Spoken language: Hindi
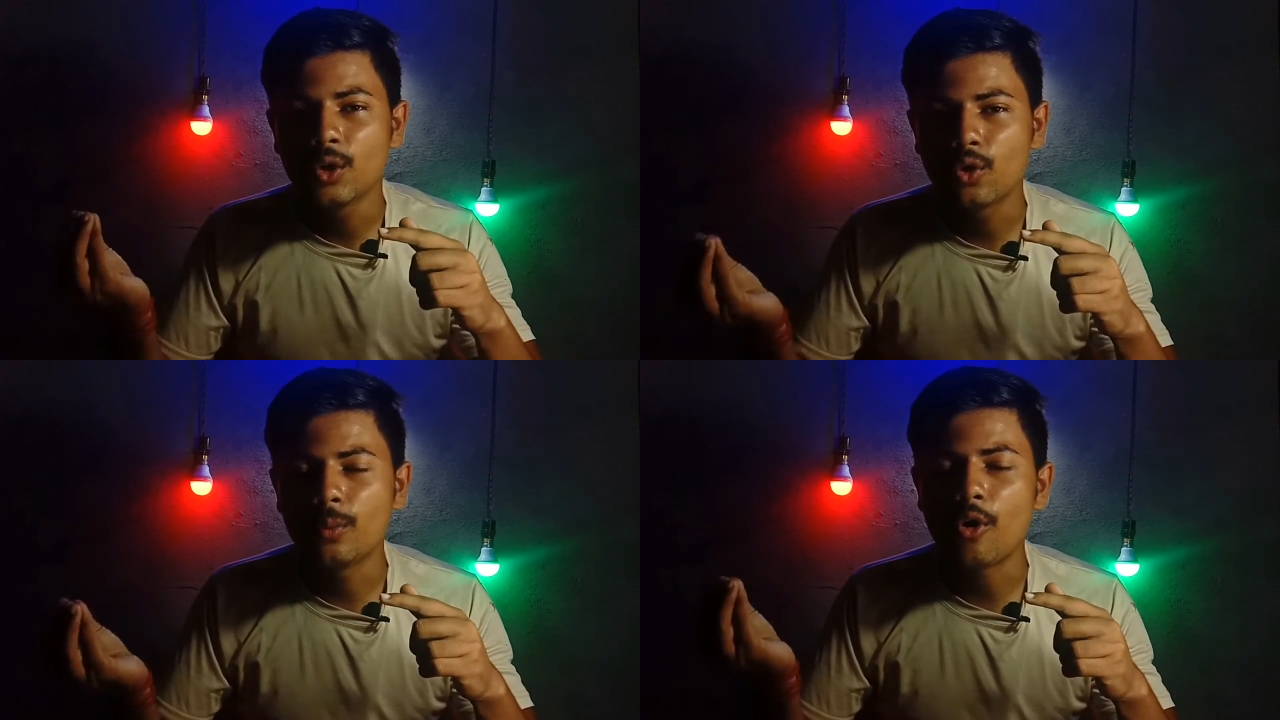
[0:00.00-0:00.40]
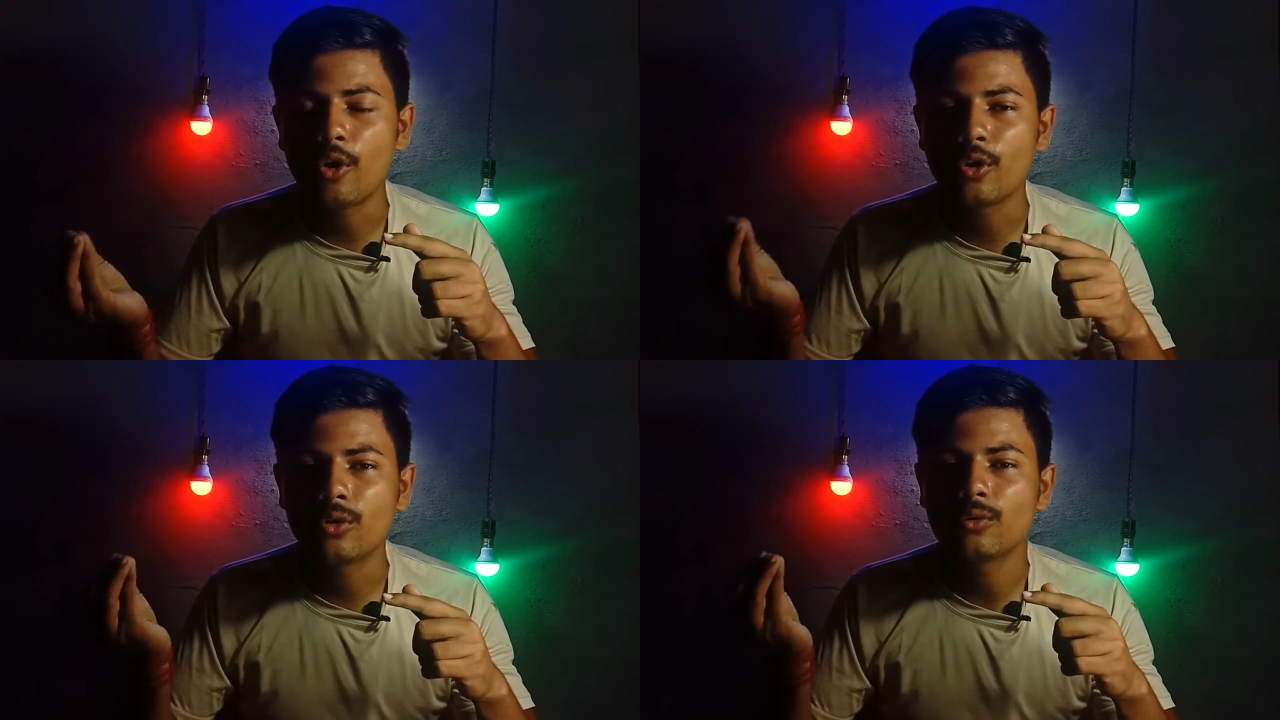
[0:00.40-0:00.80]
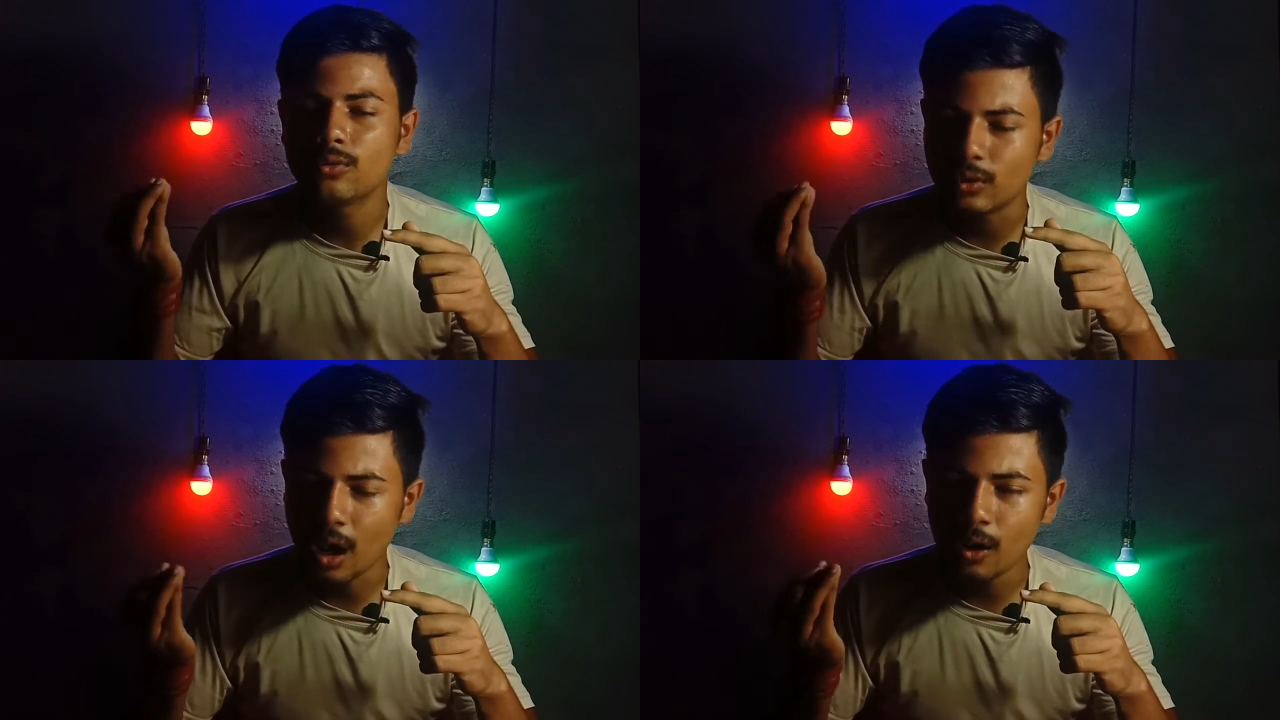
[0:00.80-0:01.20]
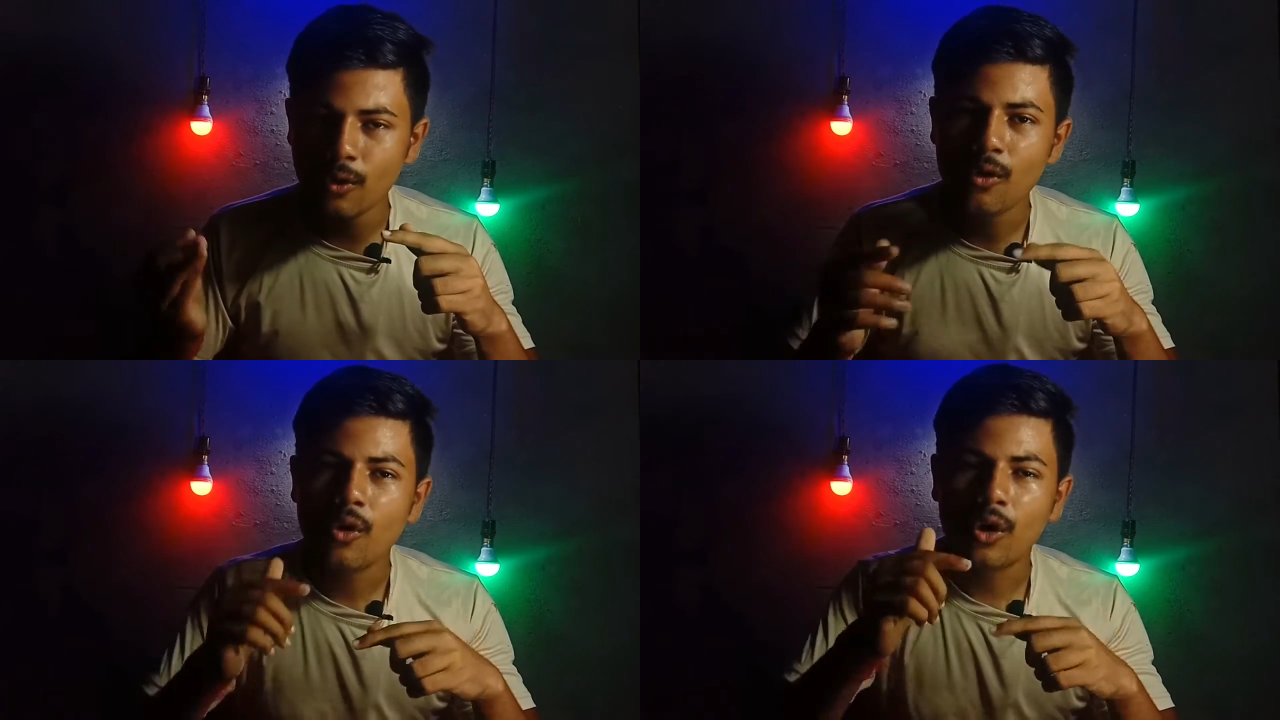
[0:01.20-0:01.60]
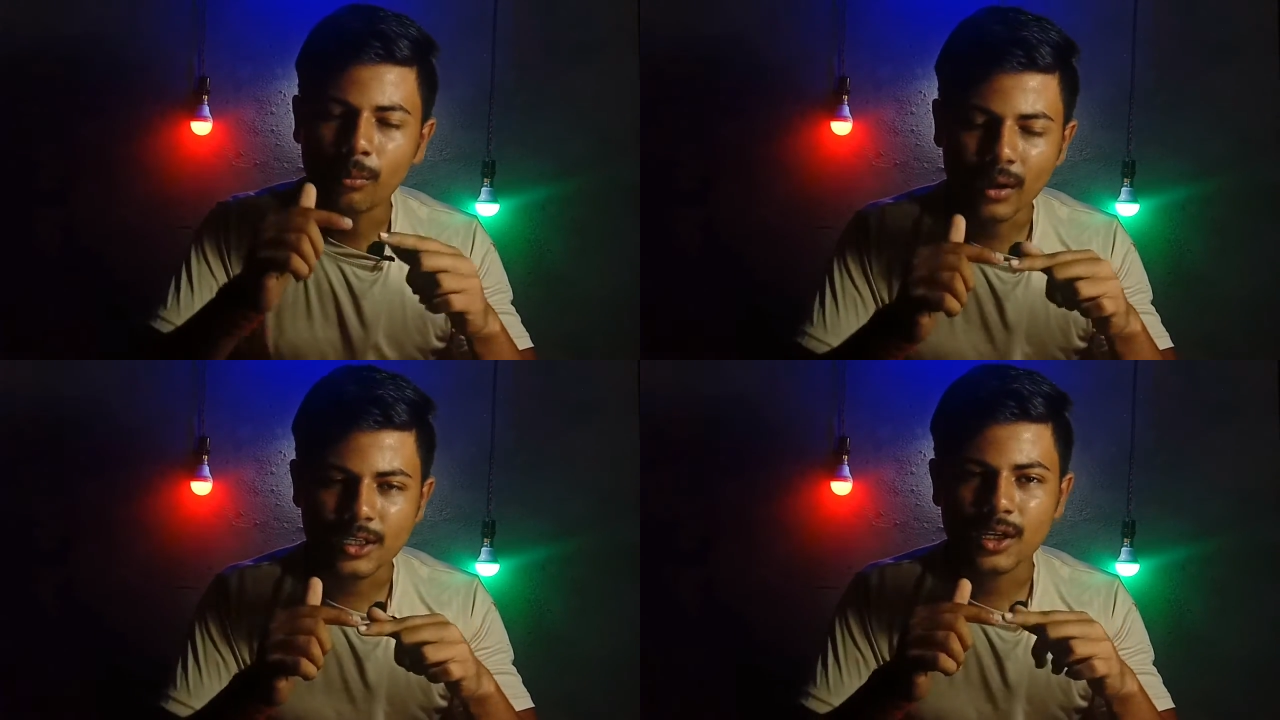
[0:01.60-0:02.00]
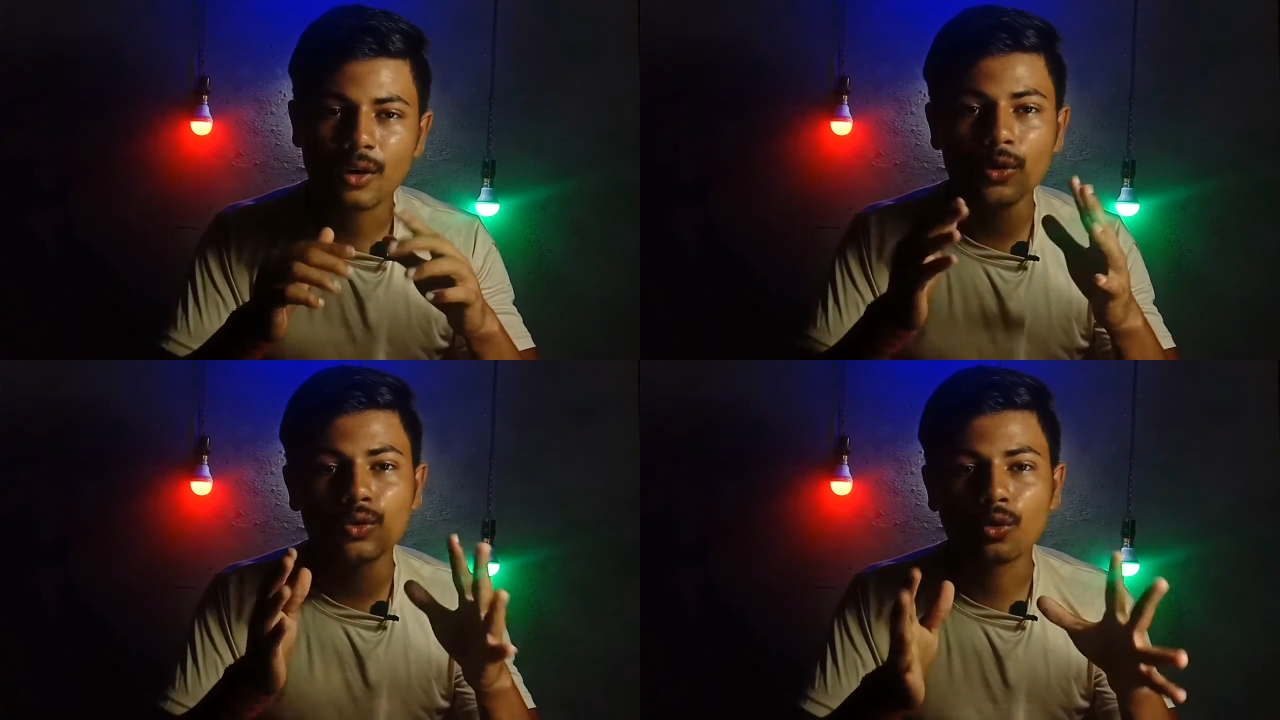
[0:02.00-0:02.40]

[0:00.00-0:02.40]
कोई भी ऑडियो उठा लो और मर्ज कर लो